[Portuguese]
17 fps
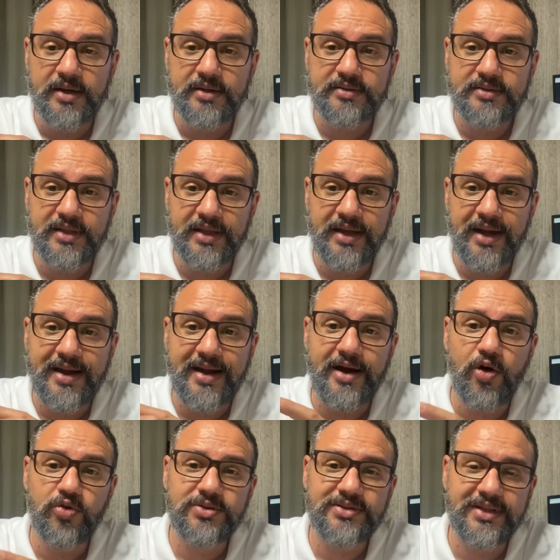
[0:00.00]
ter a
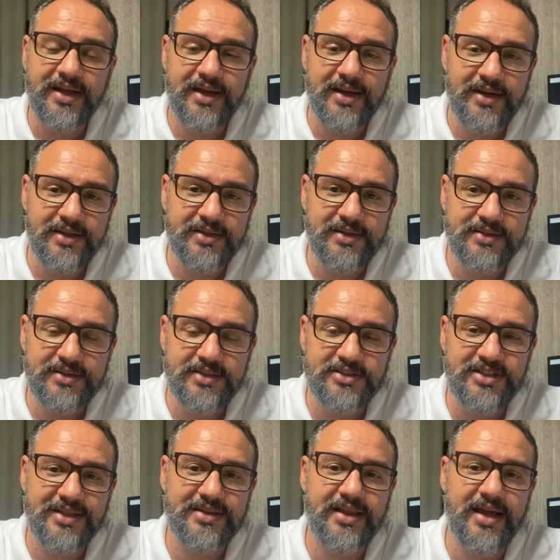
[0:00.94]
cautela ainda
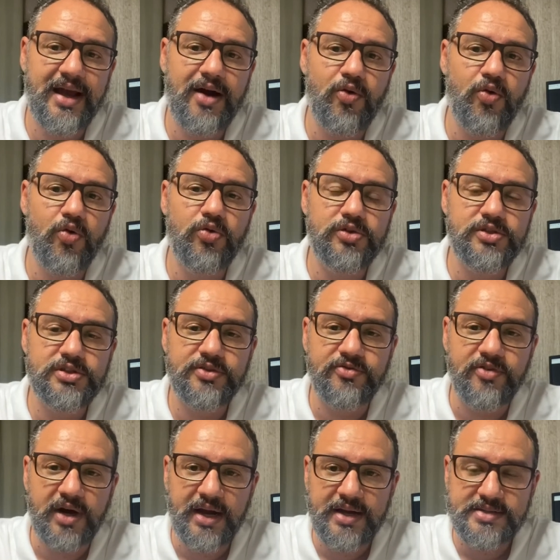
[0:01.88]
de até onde
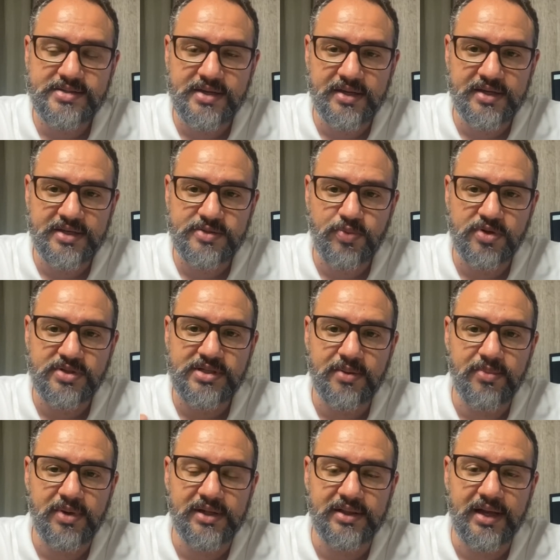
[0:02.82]
vai essa
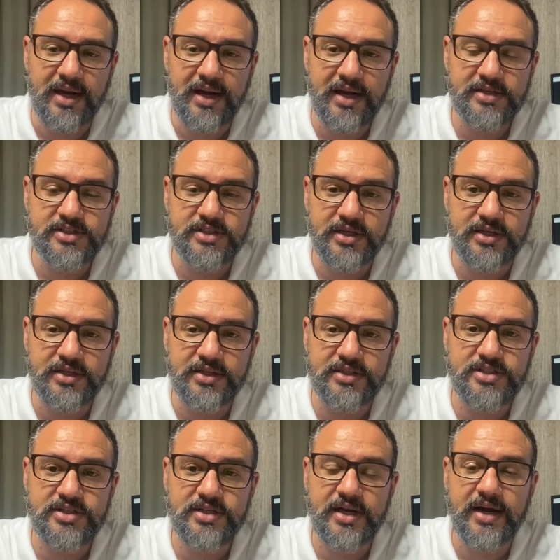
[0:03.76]
responsabilidade aí
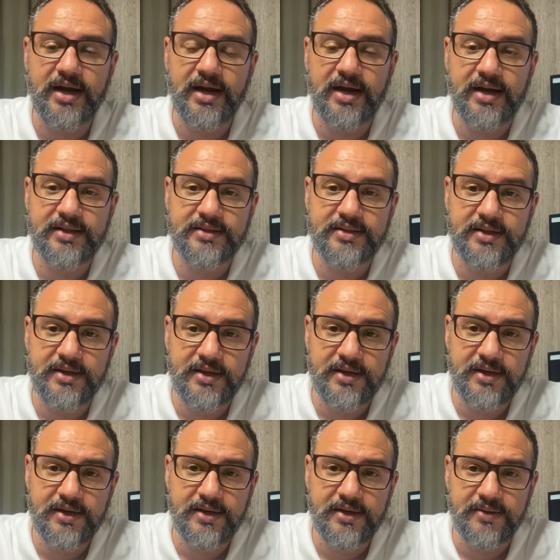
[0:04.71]
de
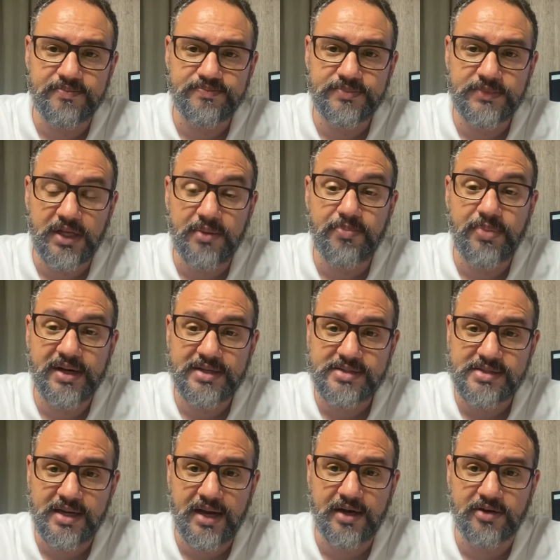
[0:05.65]
cada
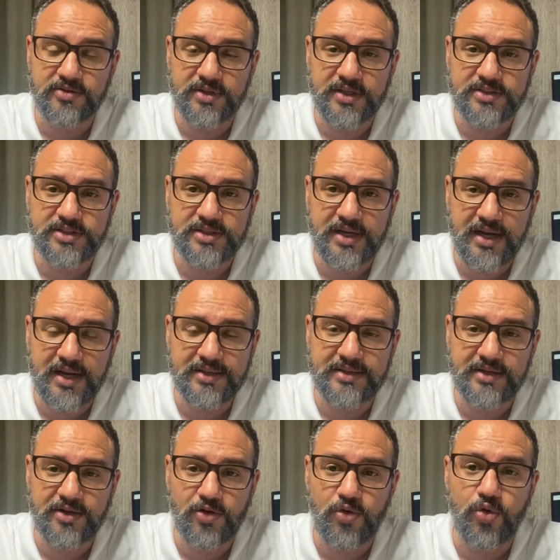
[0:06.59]
empresário, né? de
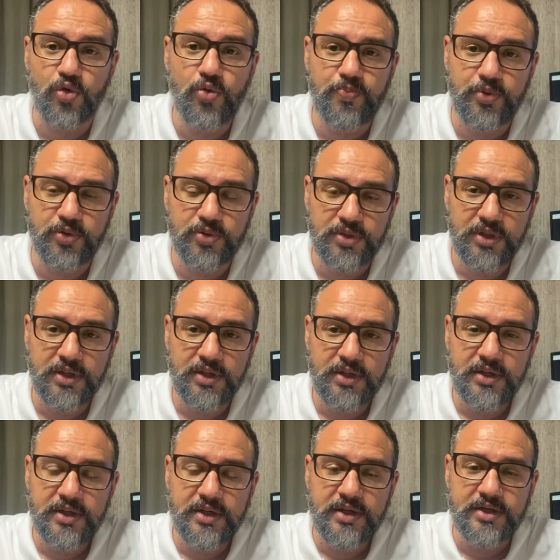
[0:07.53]
cada grupo
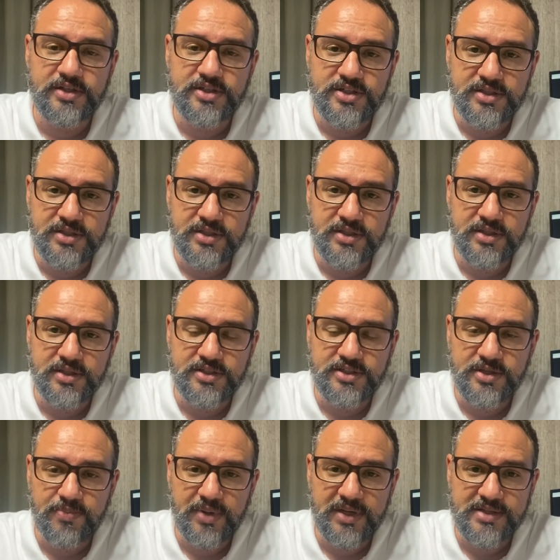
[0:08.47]
de,
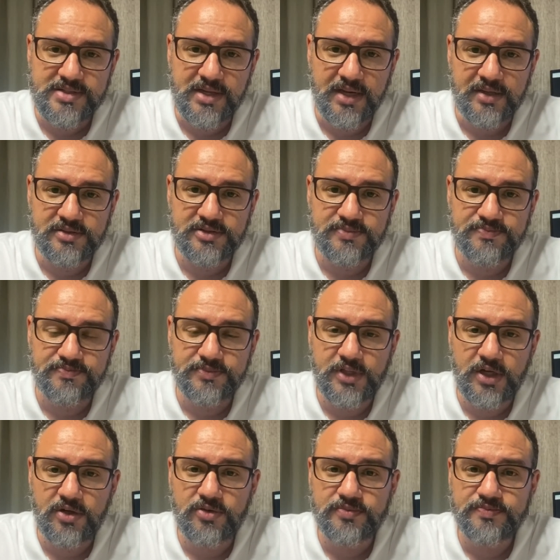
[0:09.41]
de empresários.
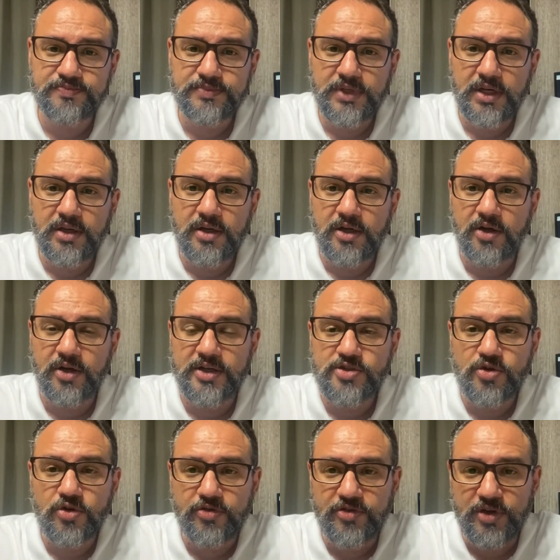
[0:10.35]
Então, eu
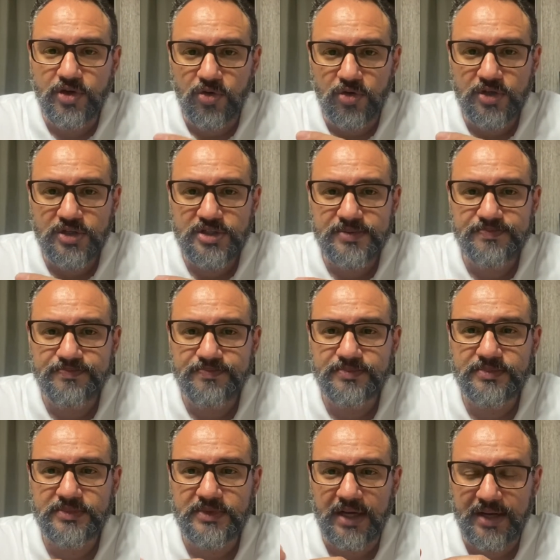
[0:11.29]
resolvi hoje
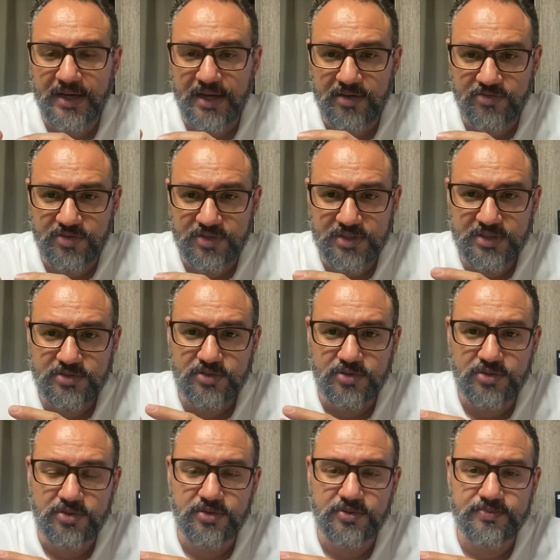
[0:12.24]
estar tá
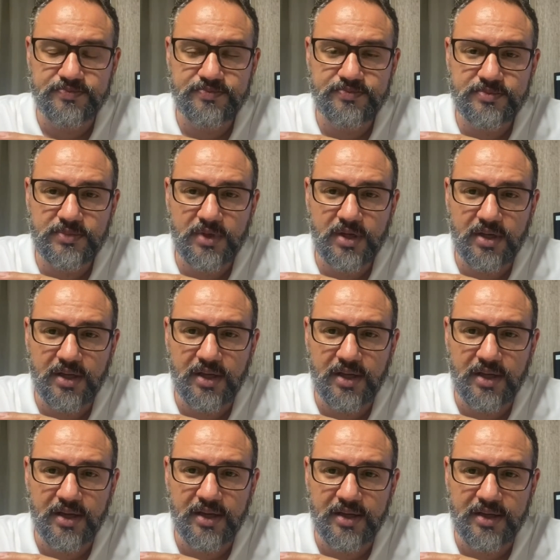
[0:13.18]
gravando
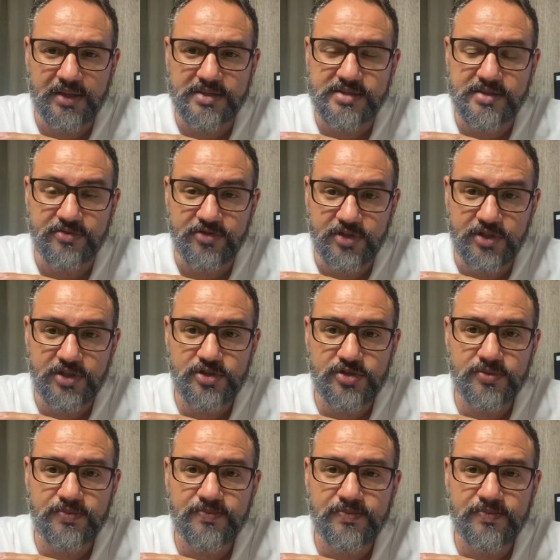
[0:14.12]
é, esse vídeo